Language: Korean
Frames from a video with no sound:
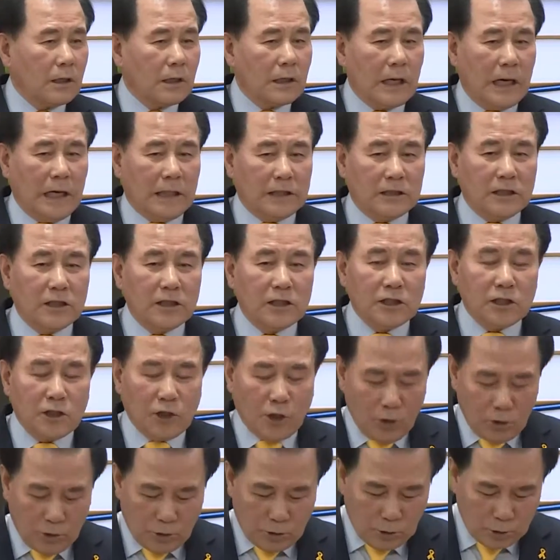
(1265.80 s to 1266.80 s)
같은
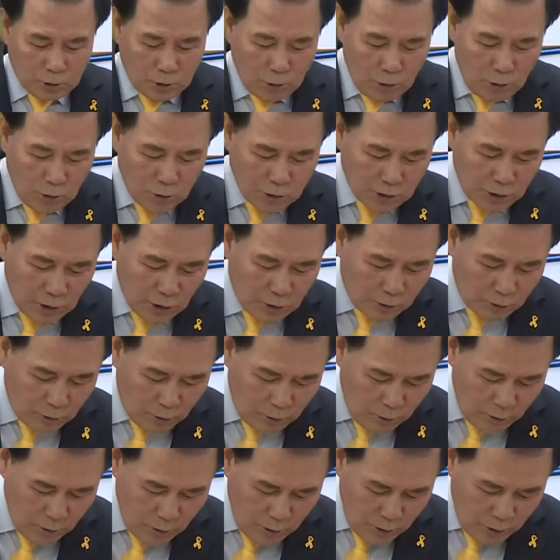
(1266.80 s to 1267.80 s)
격으로
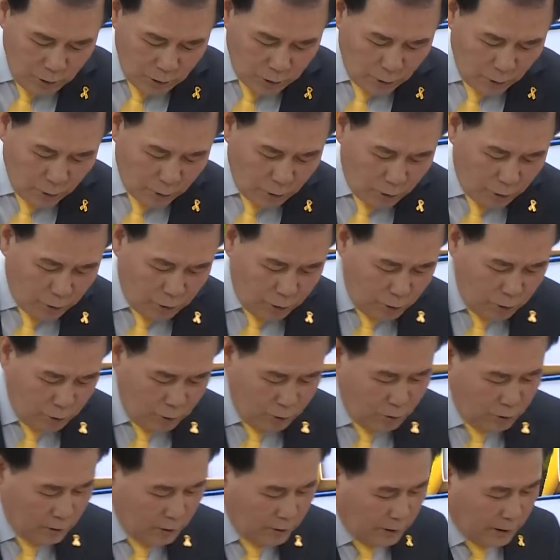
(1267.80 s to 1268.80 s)
동격으로
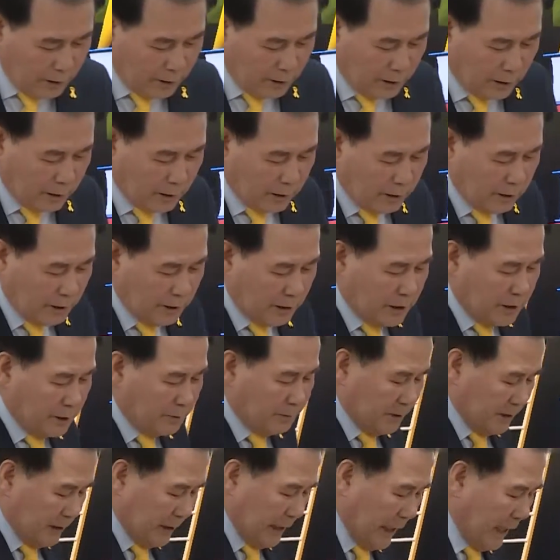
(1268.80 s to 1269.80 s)
놓고 어,
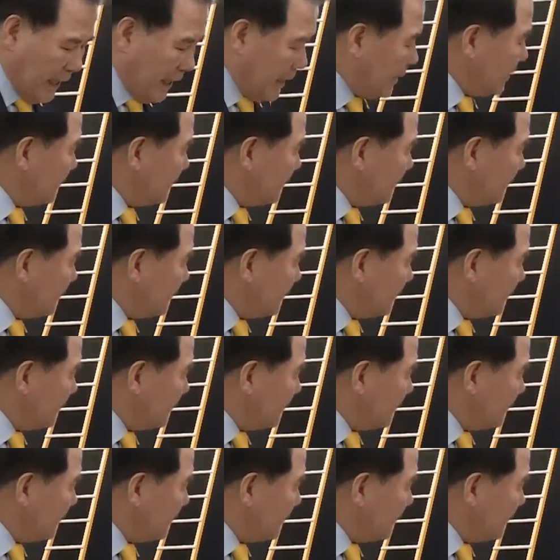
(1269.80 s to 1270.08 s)
있습니다.